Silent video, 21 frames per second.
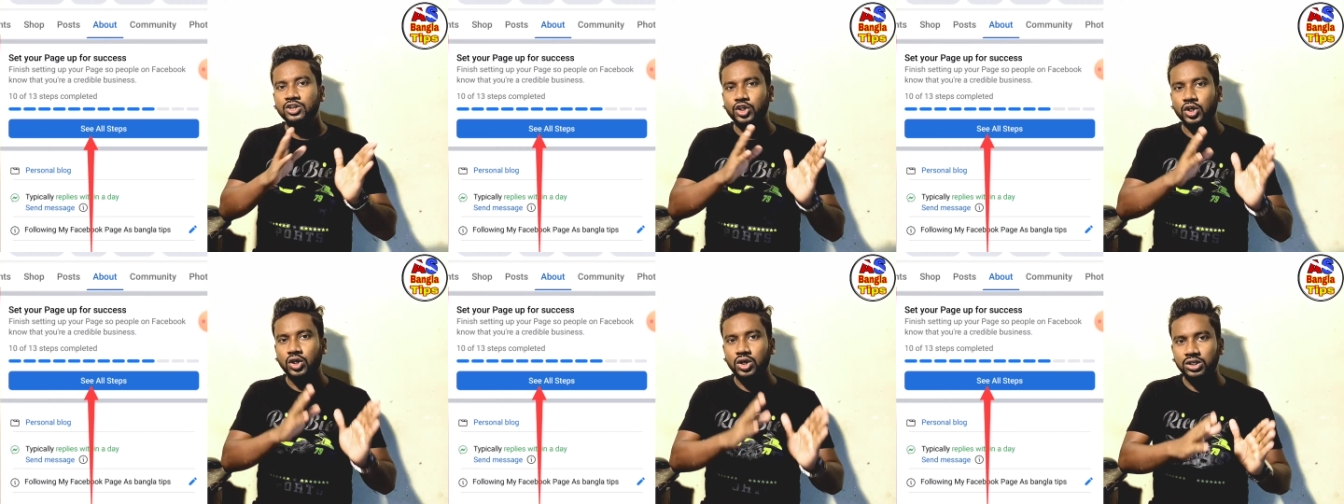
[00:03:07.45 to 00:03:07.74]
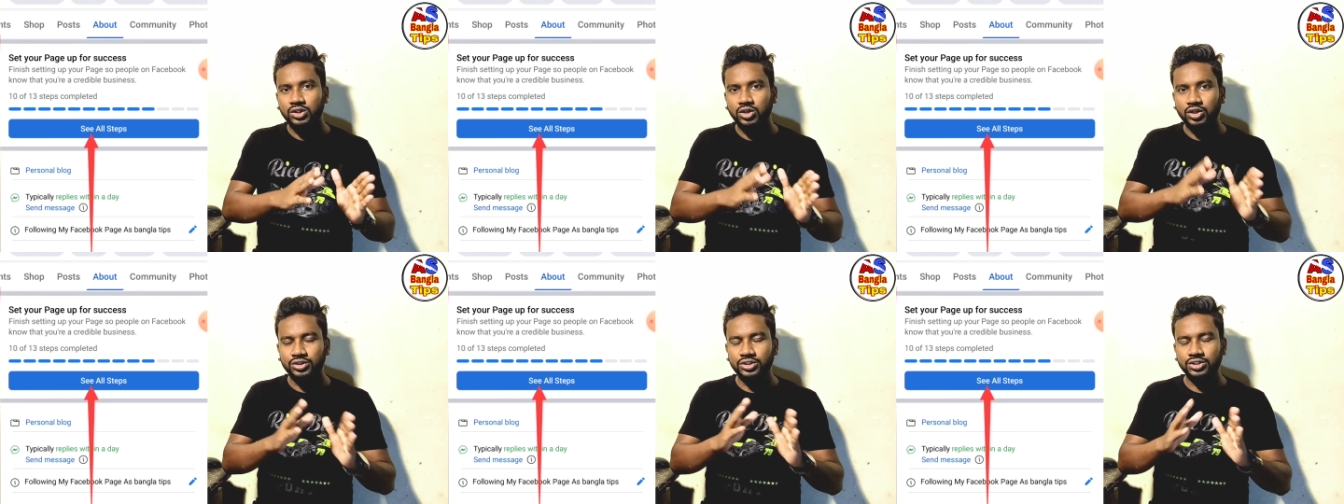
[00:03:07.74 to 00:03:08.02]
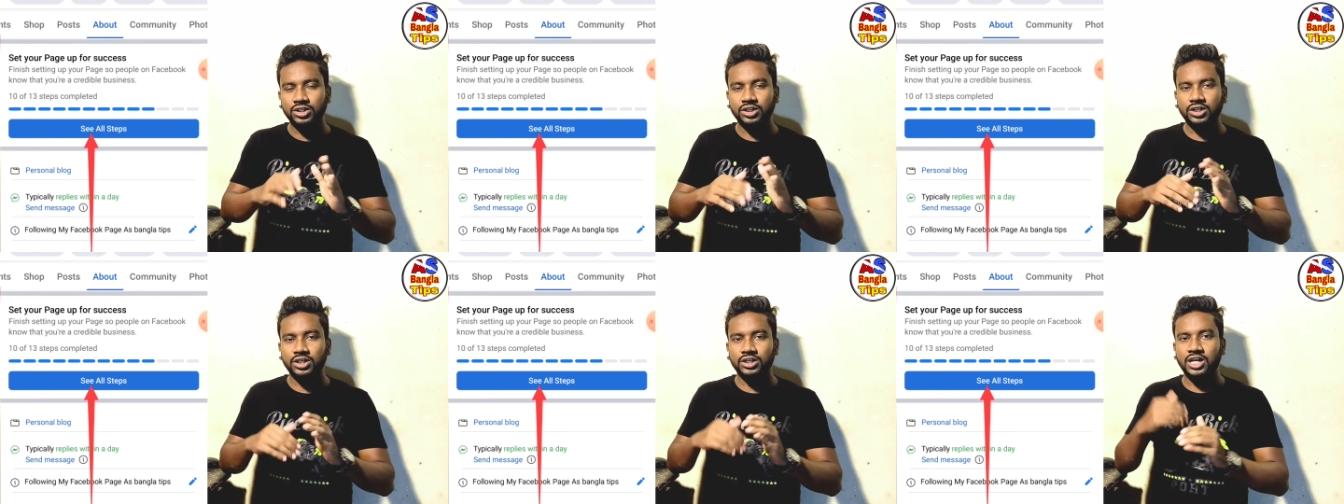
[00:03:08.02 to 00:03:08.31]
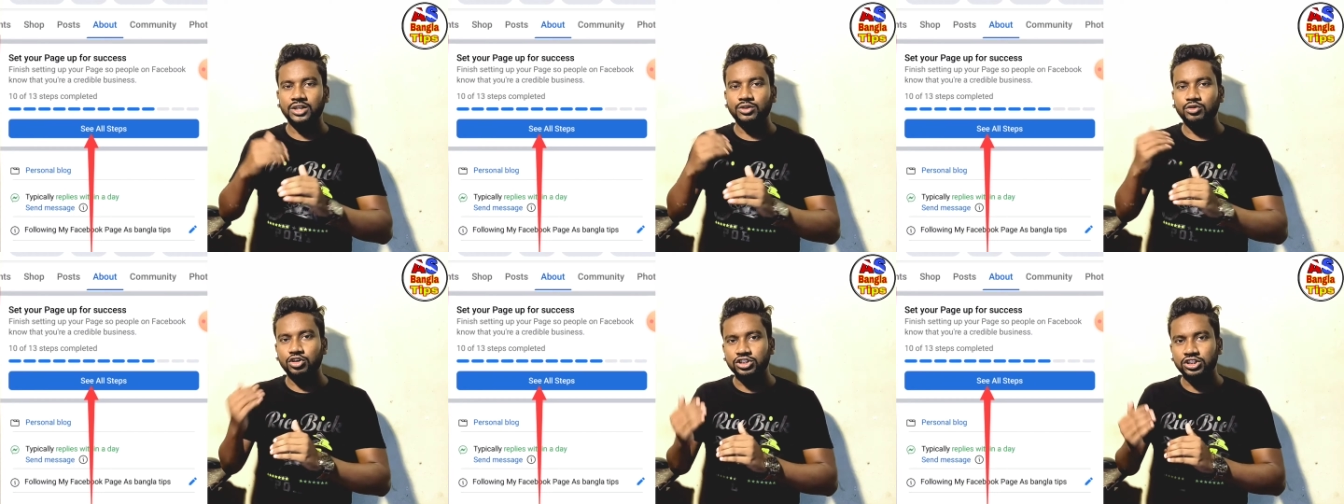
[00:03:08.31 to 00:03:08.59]
সকাল দশটা থেকে
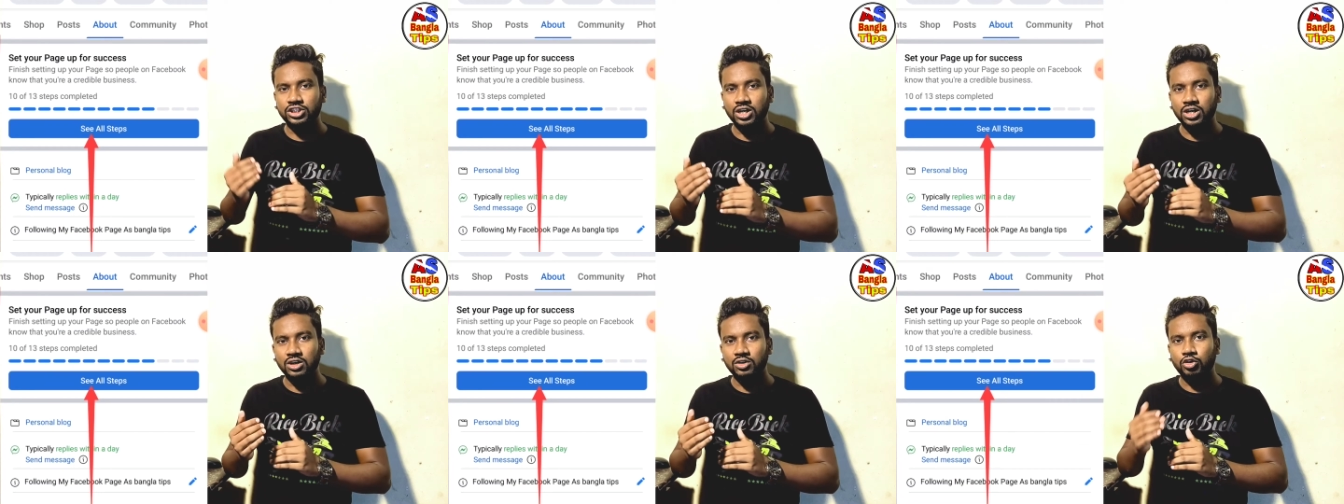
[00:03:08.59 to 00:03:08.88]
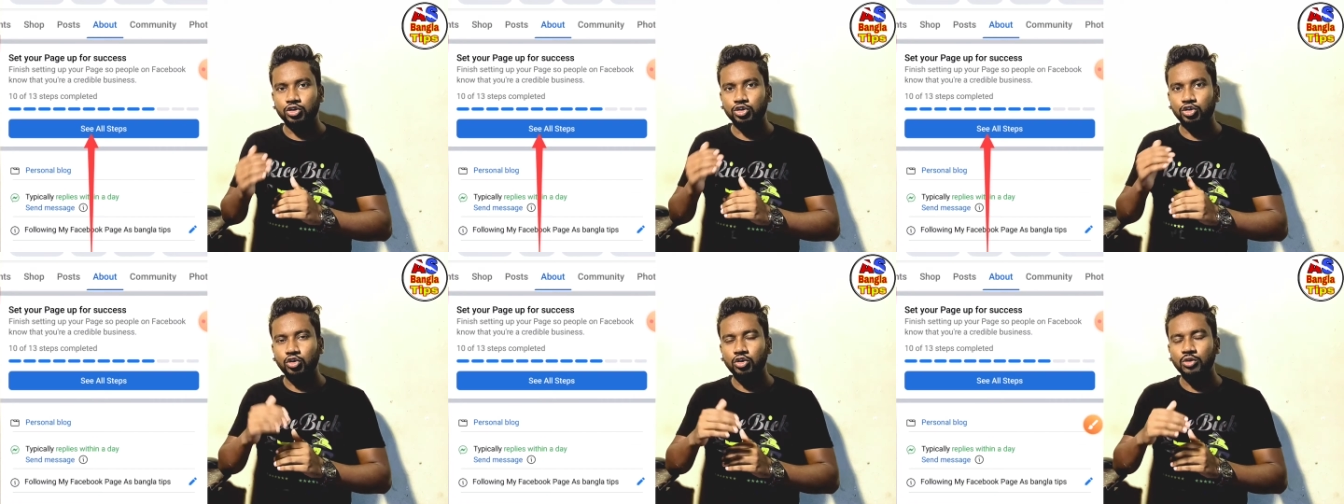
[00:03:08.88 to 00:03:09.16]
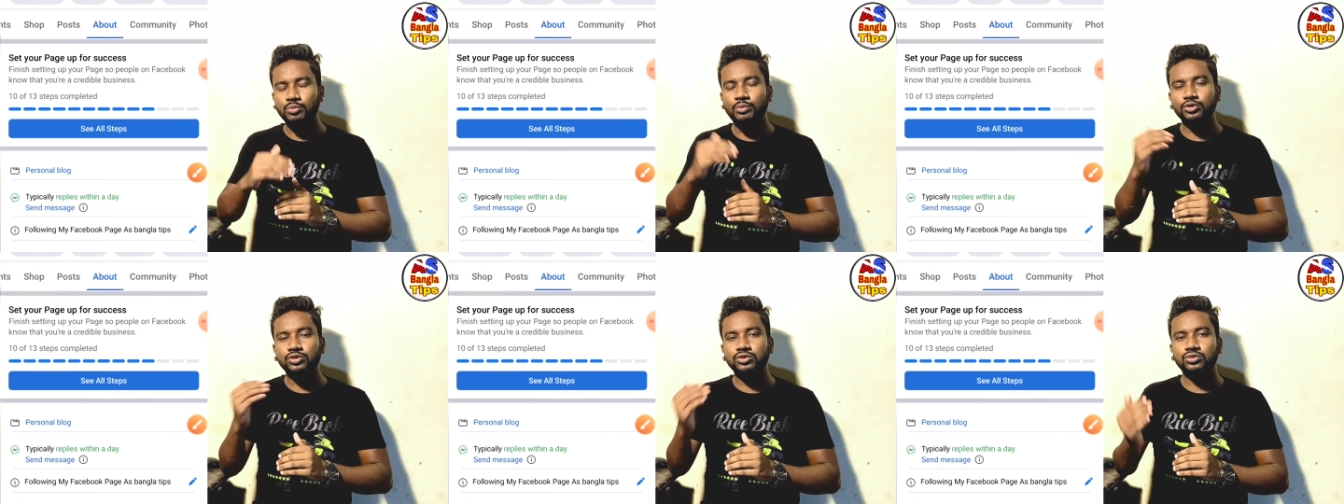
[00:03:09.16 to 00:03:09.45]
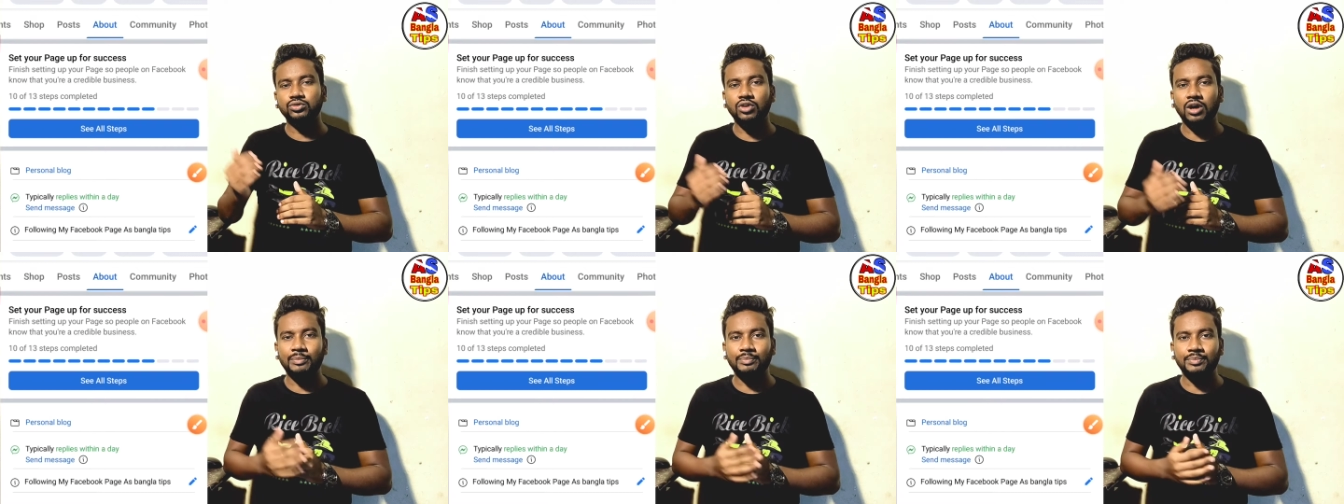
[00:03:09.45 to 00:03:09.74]
রাত দশটা কতক্ষণ পর্যন্ত